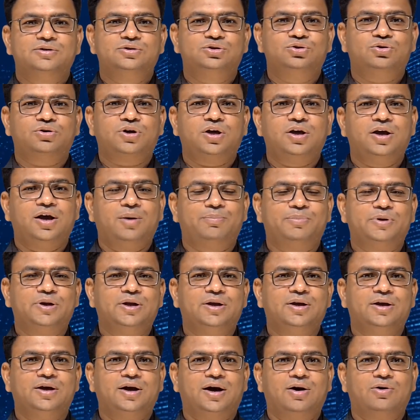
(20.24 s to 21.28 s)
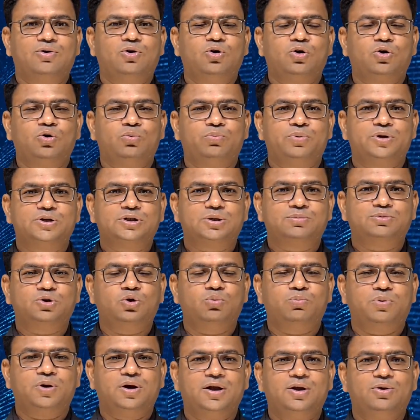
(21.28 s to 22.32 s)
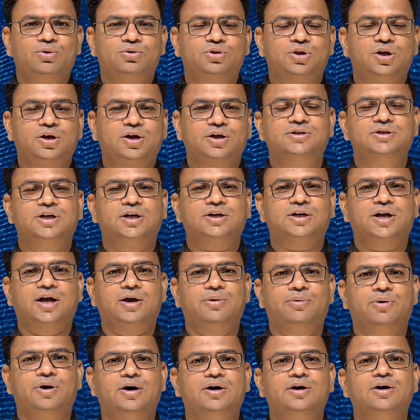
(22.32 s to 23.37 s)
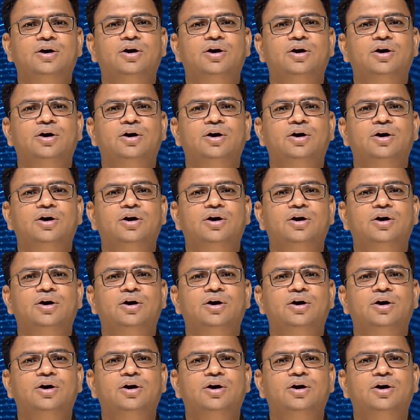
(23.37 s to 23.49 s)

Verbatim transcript: जो कि अपनी आंखों के ऊपर सबसे ऊपर लेयर होती है कंजक्टाइवा